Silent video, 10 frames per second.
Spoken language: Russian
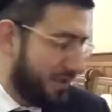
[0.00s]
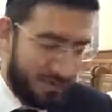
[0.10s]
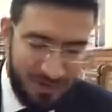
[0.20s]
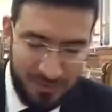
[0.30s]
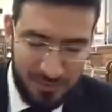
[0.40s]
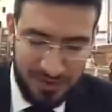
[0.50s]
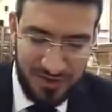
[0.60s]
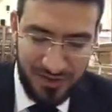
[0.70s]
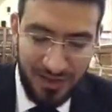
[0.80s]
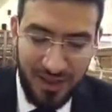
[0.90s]
Так говорит
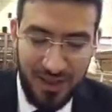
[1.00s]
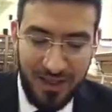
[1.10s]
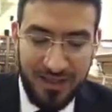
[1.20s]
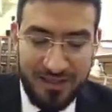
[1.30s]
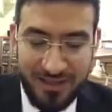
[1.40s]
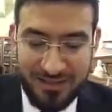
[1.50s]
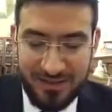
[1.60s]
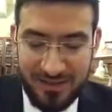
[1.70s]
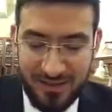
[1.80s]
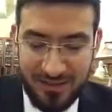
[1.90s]
Мишна,
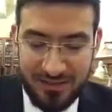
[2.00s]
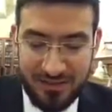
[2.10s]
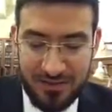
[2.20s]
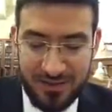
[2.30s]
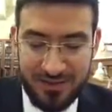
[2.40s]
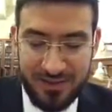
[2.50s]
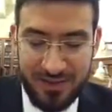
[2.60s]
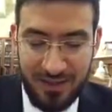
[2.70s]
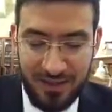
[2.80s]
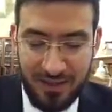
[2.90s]
если есть
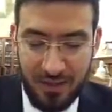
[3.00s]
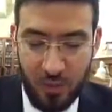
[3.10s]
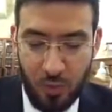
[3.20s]
расстояние